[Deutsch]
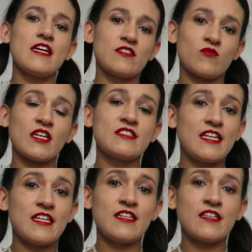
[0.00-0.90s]
Also ganz
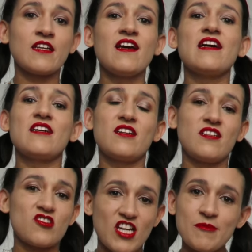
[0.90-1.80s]
ehrlich,
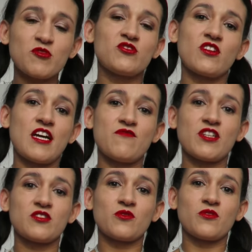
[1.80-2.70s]
schreibt uns doch
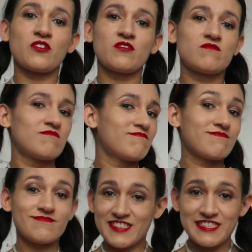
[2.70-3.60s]
einfach zurück.
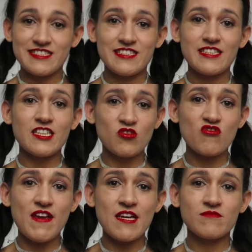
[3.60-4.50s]
Ist das so
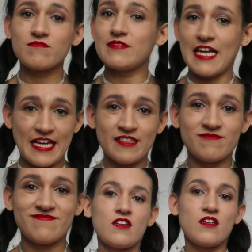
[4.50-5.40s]
schwer? Nein.
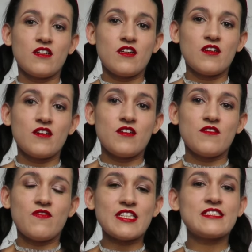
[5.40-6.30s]

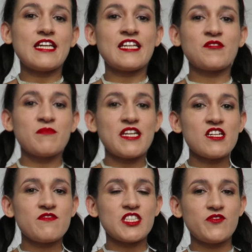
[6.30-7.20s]
Was denken
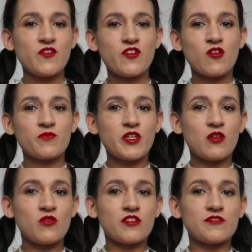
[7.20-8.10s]
Männer, was wir Frauen
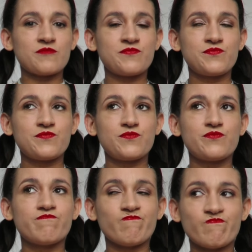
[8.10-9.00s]
brauchen?
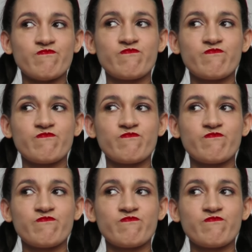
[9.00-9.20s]
Hm.